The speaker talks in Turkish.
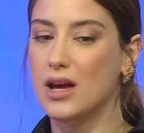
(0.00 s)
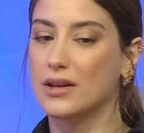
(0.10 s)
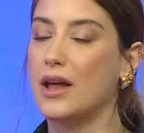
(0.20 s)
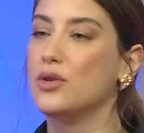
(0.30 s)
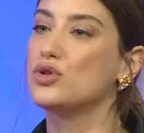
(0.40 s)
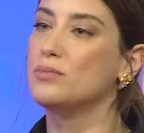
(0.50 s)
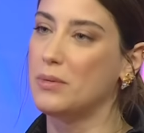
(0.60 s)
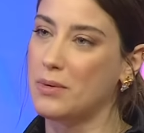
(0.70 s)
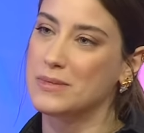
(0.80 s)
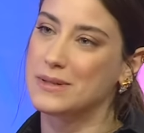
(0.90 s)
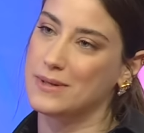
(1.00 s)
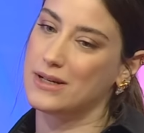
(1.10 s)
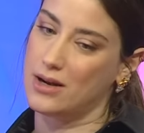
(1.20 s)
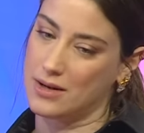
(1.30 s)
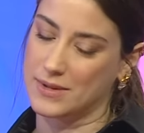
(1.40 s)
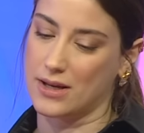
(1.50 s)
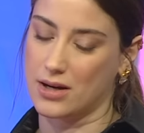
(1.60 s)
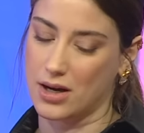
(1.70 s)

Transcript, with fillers: Daha doğrusu babamız bir, annemiz var